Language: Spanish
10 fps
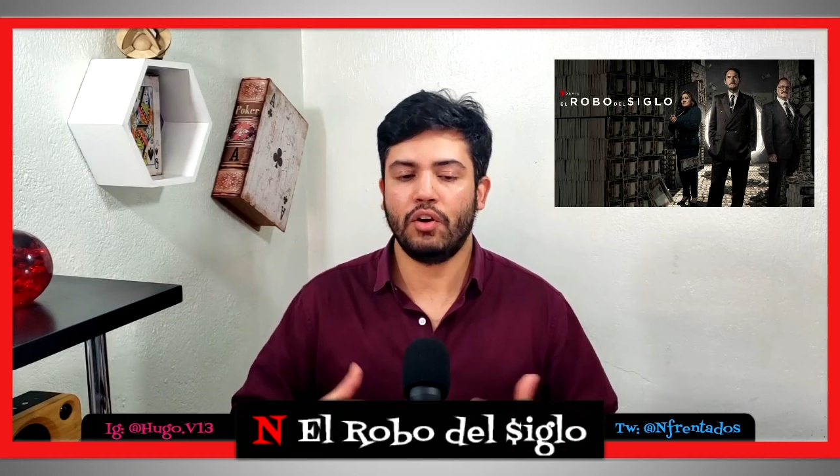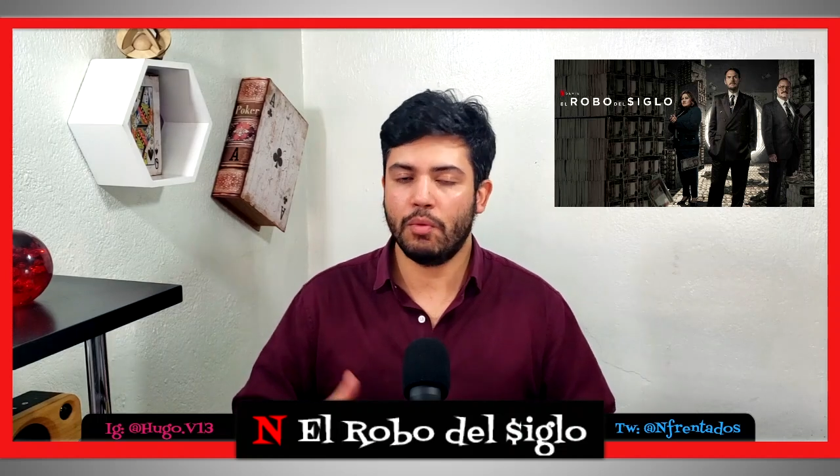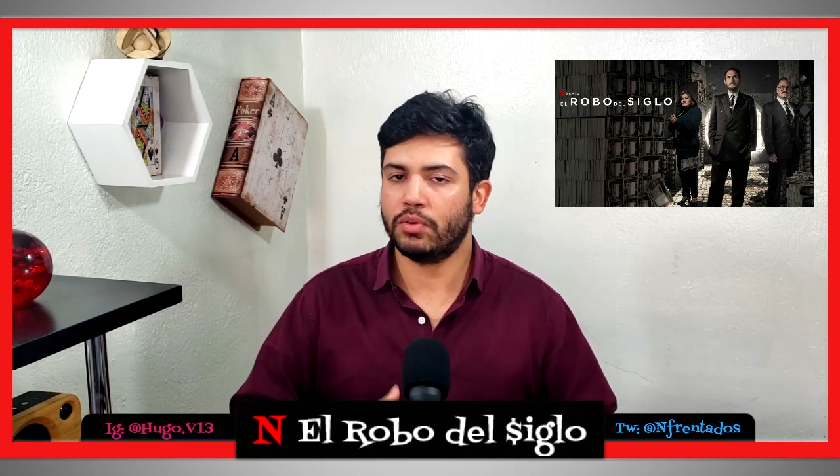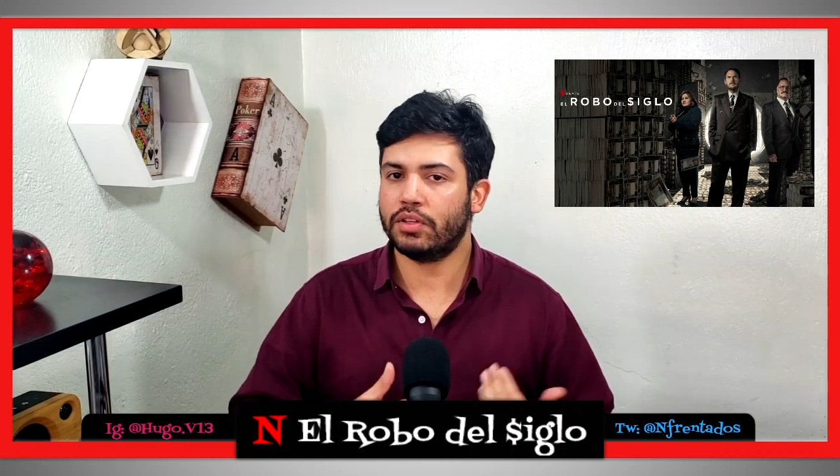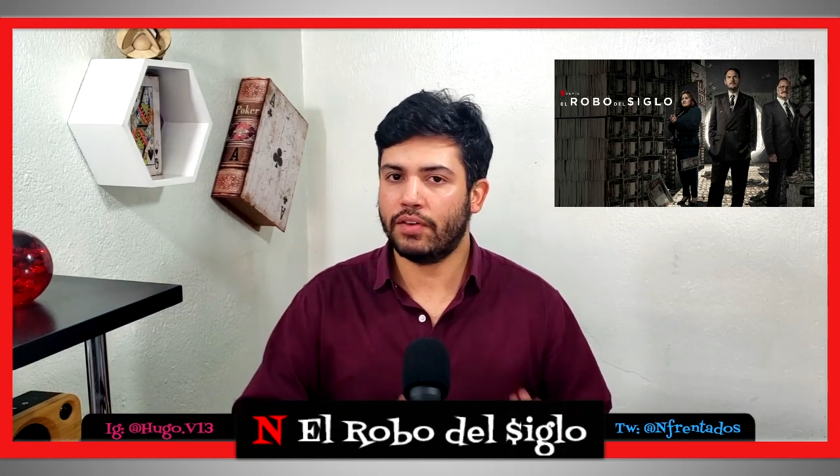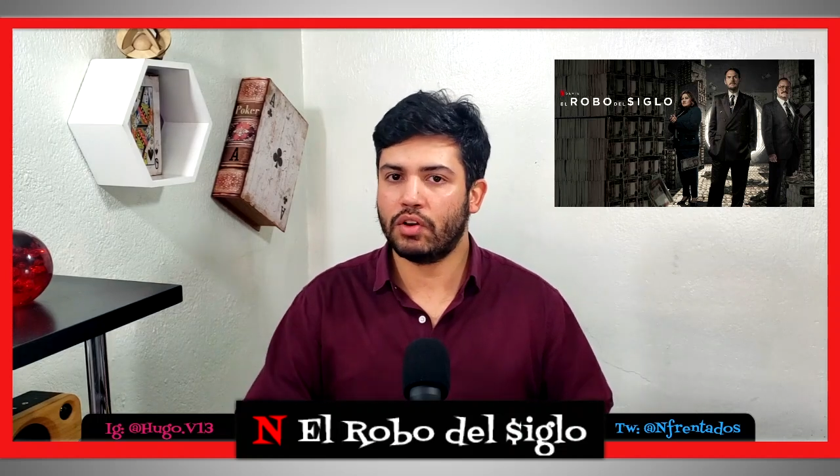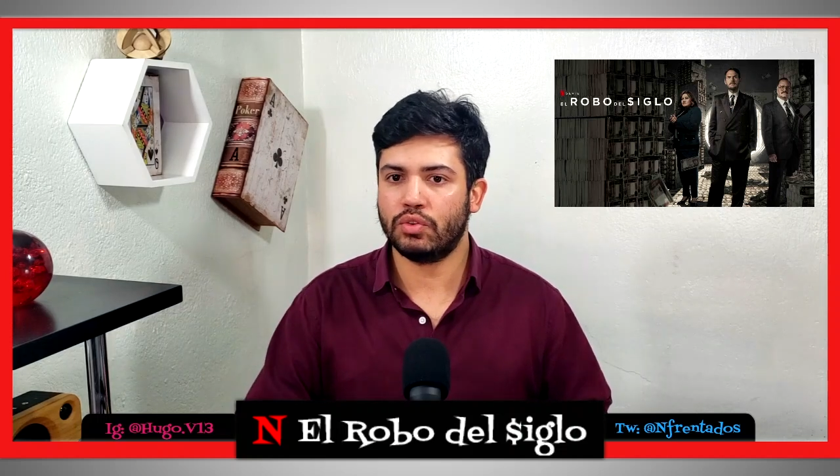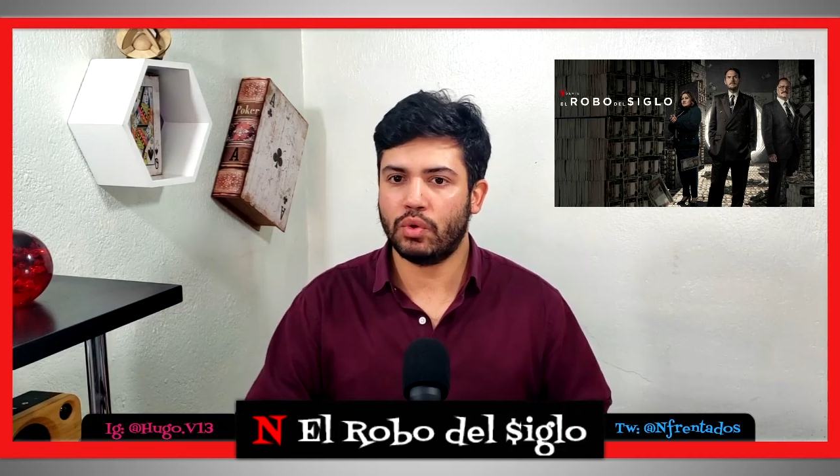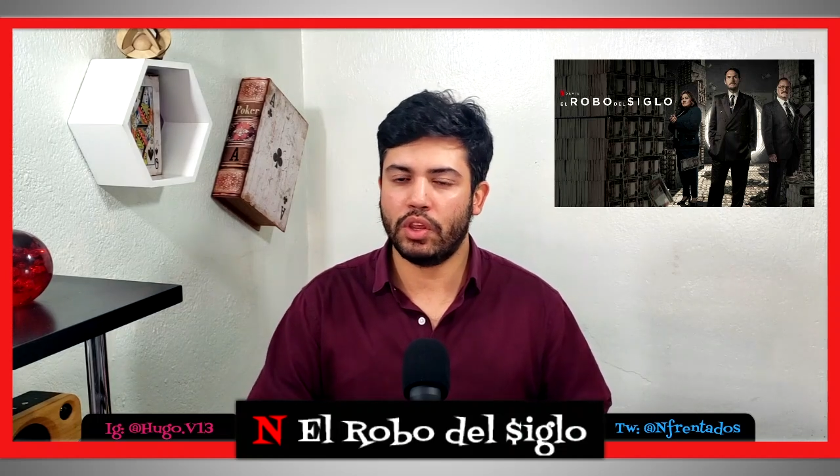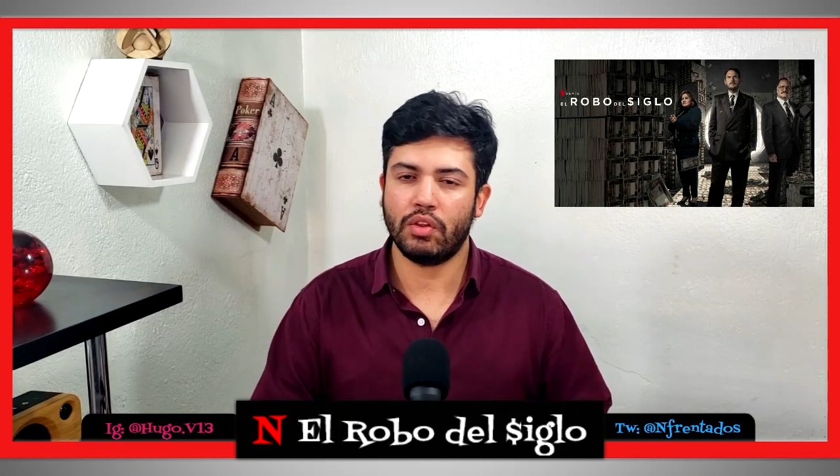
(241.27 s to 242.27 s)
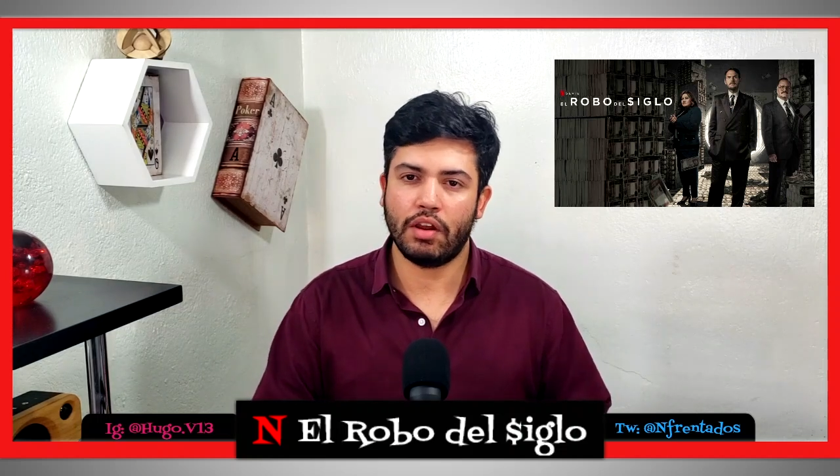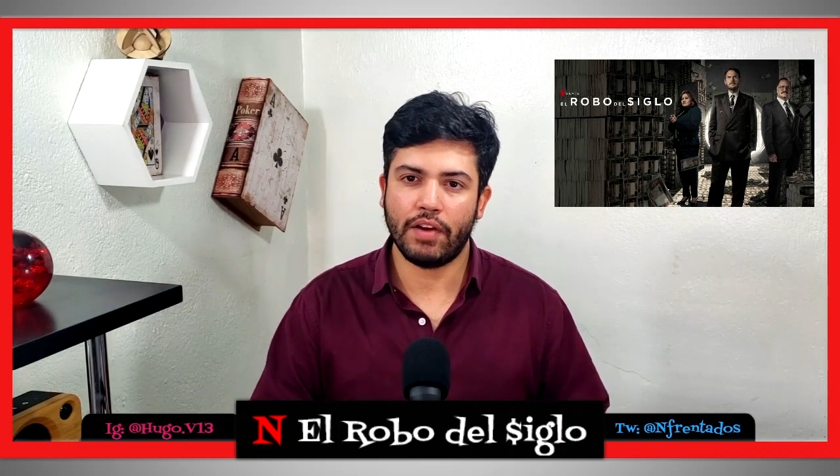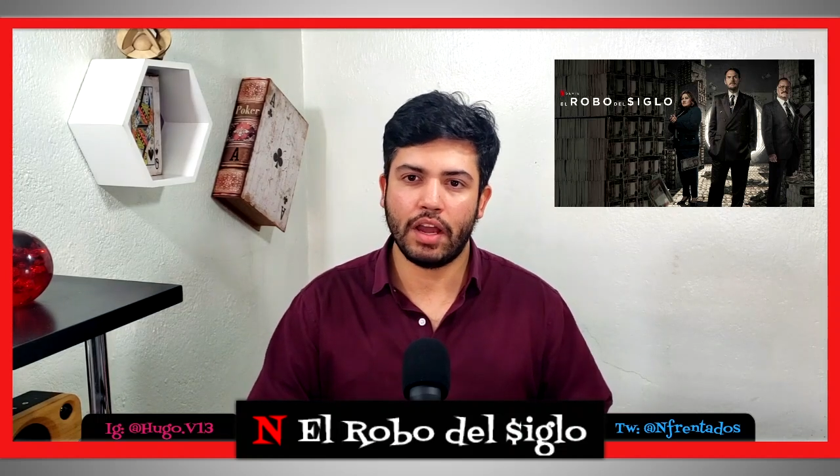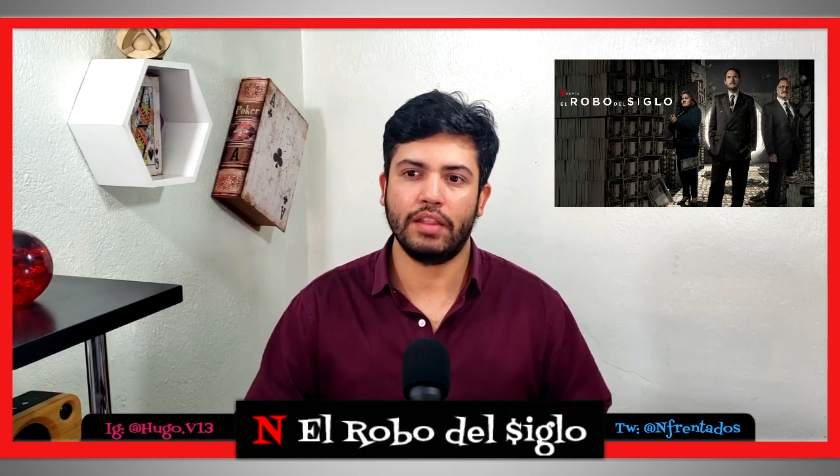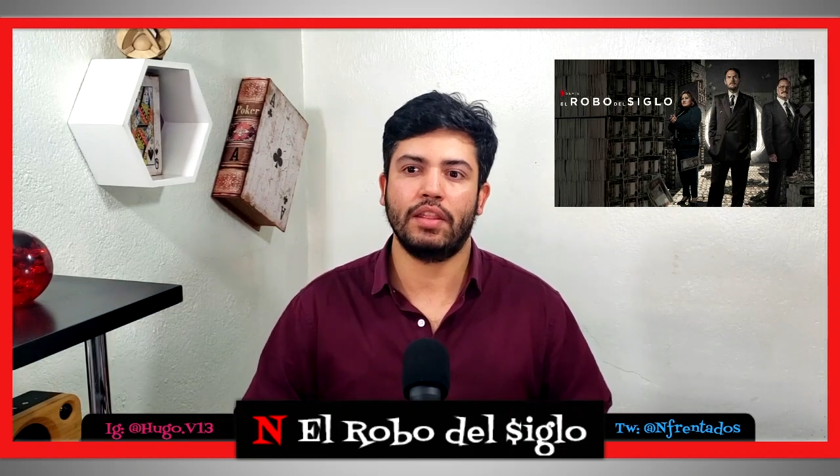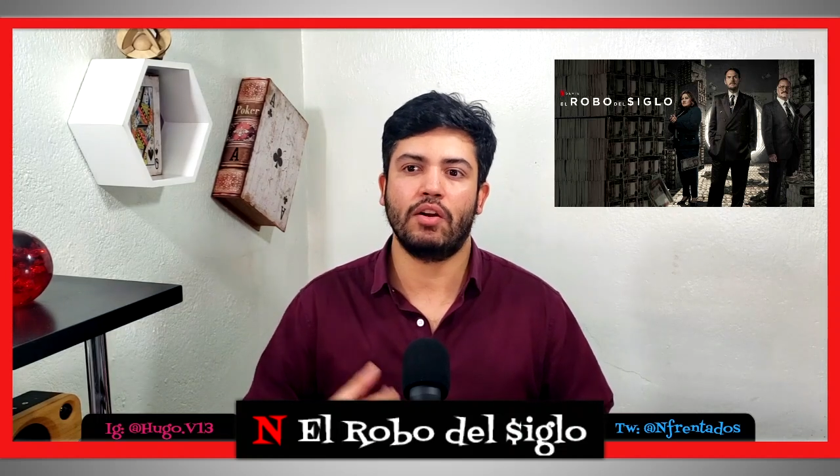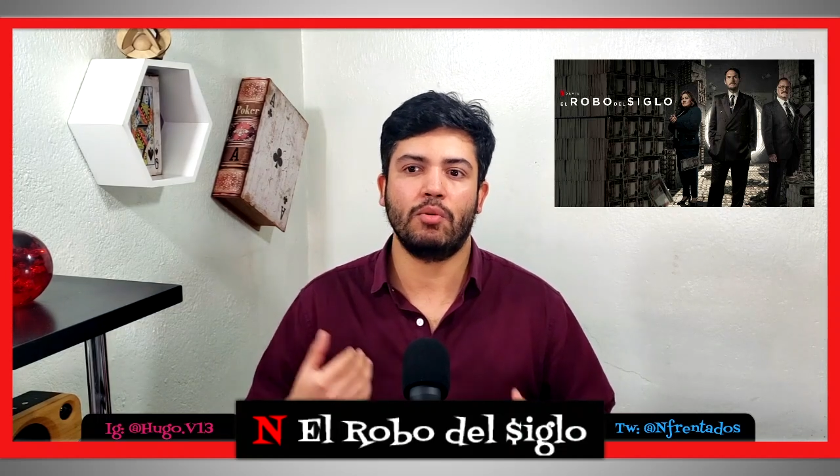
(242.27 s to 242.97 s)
cómo se va construyendo la banda,